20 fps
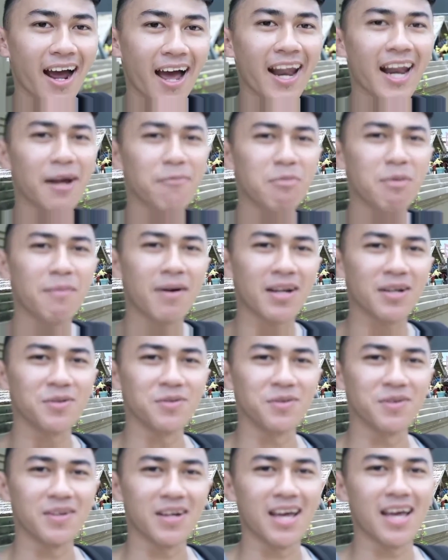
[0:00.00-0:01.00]
Karang
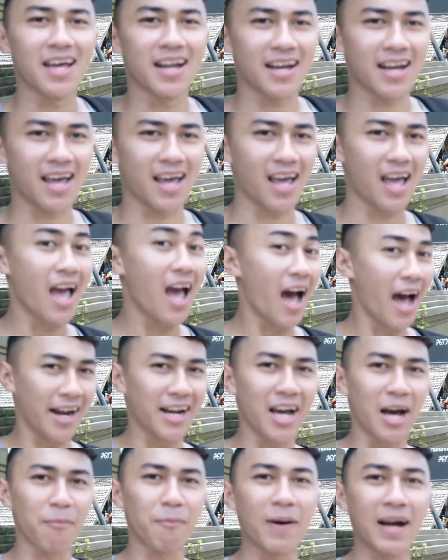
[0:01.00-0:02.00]
Memadu. Nah,
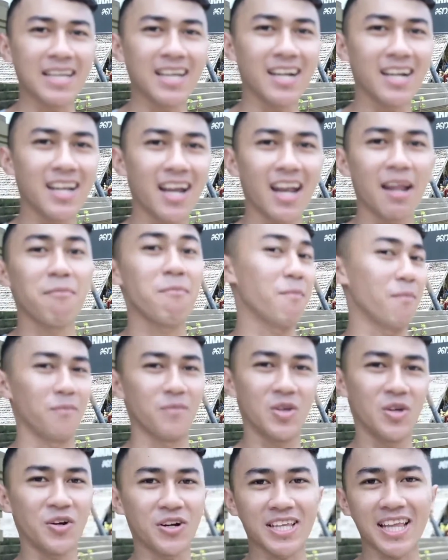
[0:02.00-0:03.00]
ada apa aja di dalam?
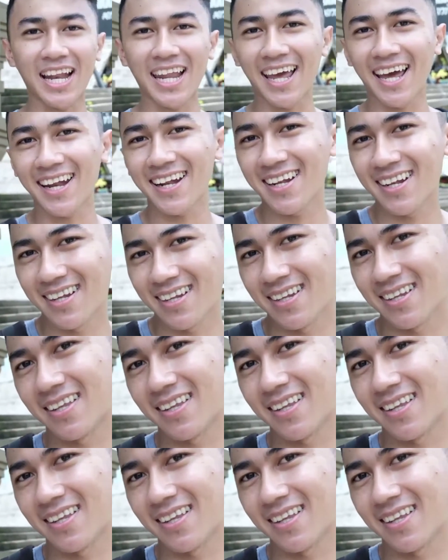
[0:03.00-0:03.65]
Yuk kita lihat.